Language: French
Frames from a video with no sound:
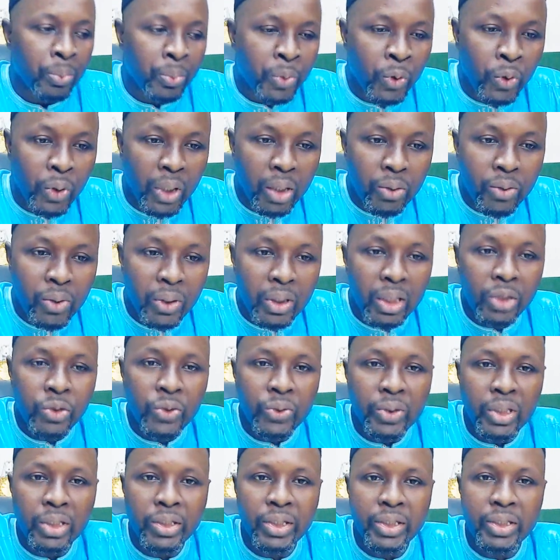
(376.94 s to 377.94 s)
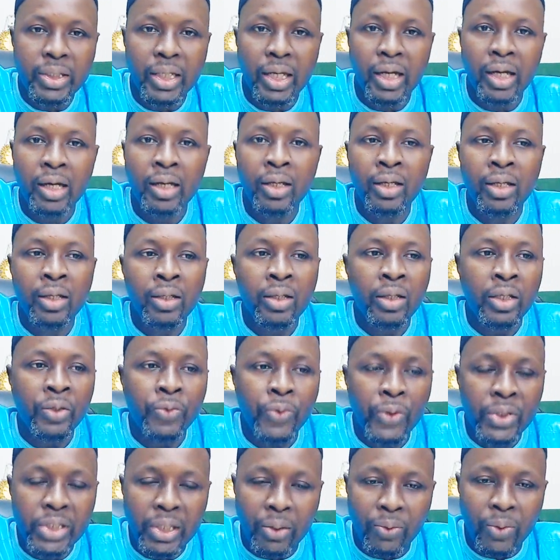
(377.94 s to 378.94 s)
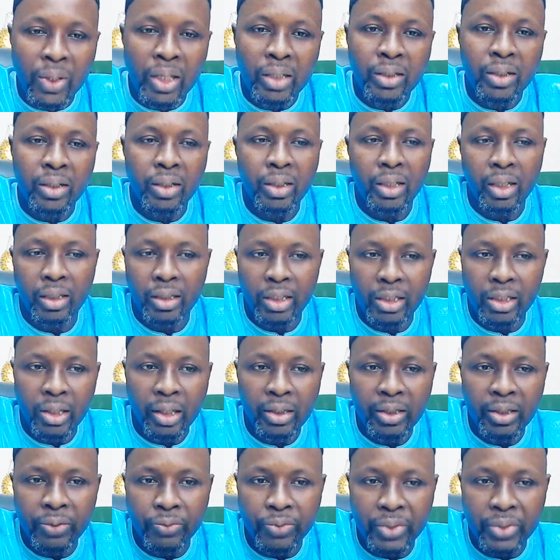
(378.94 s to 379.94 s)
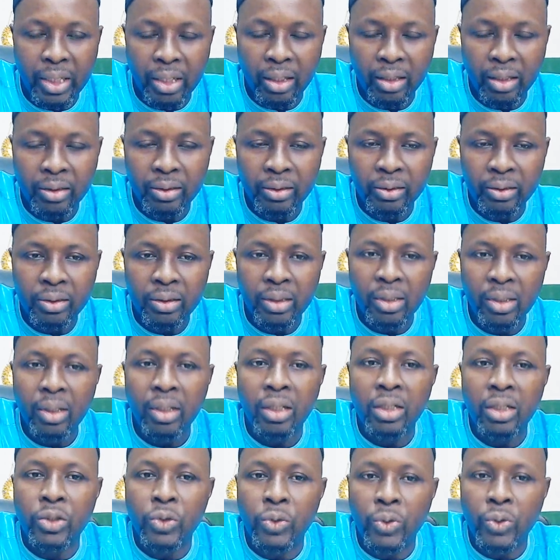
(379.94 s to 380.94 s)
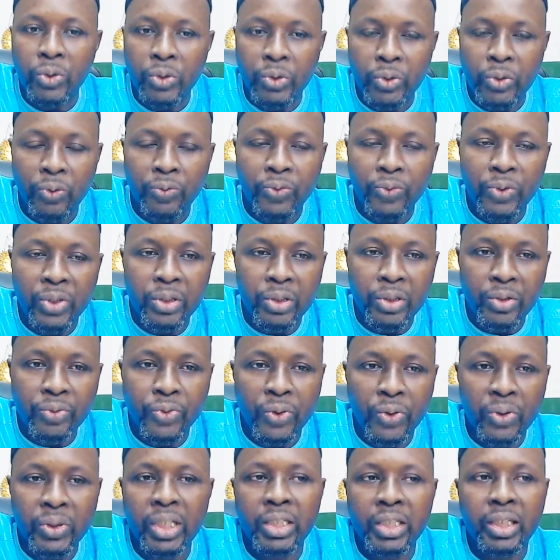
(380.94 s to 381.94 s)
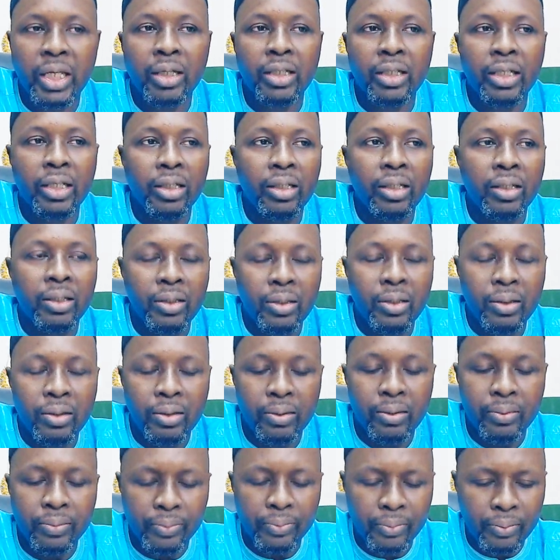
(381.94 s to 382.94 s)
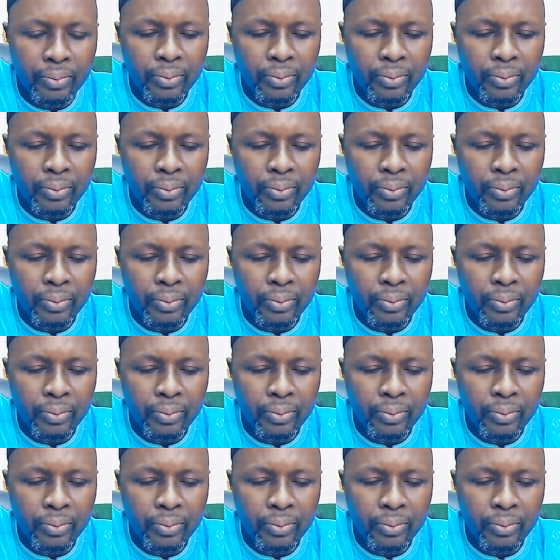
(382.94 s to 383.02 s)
Pour encore ajouter sur ça, il faut savoir qu'il y a des gens qui viennent, ils, ils, ont, ils font déjà des